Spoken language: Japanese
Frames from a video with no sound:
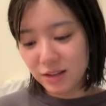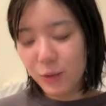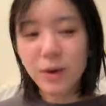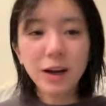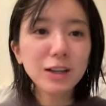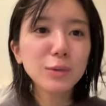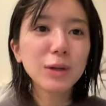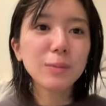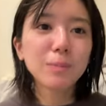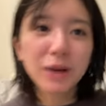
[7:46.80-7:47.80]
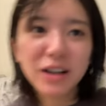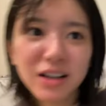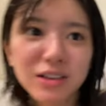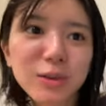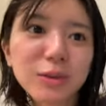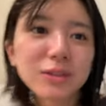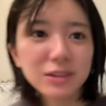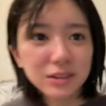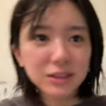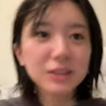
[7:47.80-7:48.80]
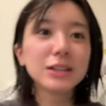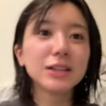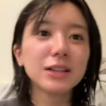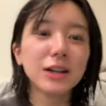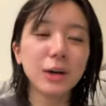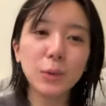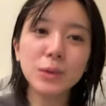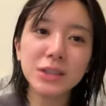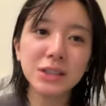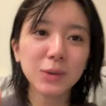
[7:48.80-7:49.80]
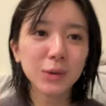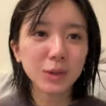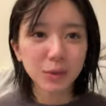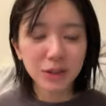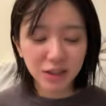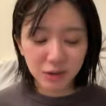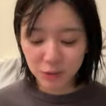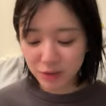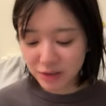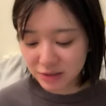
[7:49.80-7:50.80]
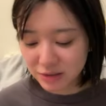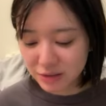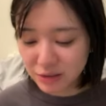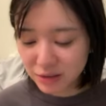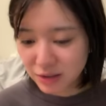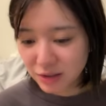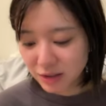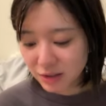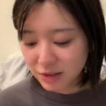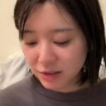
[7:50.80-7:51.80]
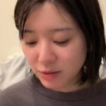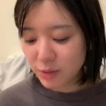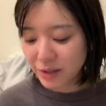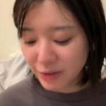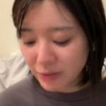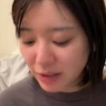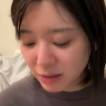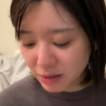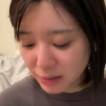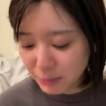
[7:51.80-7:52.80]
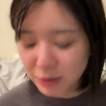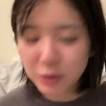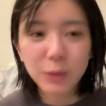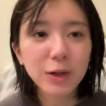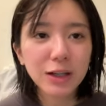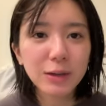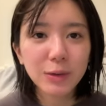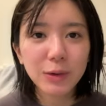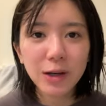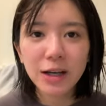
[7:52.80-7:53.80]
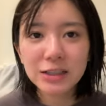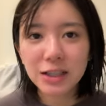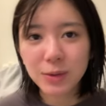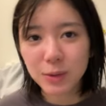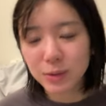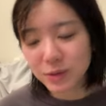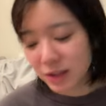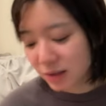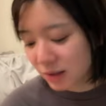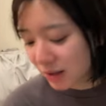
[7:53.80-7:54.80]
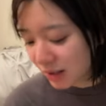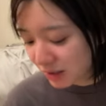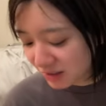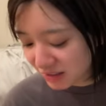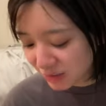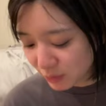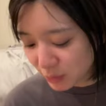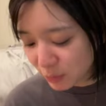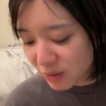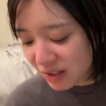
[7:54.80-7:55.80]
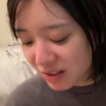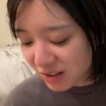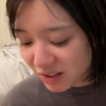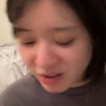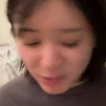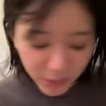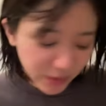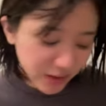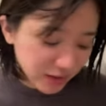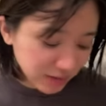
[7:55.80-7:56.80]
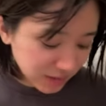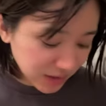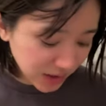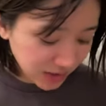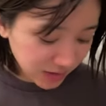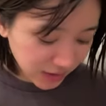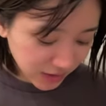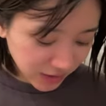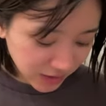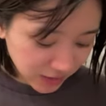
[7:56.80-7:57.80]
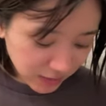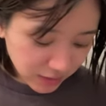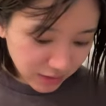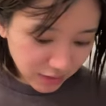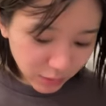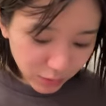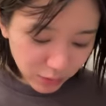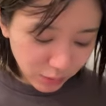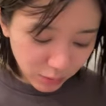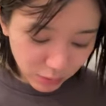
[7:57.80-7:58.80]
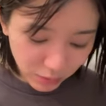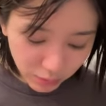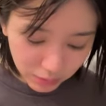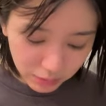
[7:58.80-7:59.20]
他にもいっぱいあるの、お家に置いといてるようなやつ。これは今常連のアイシャドウだけなんですけど、常連だけでこんなある。どういうこと、どう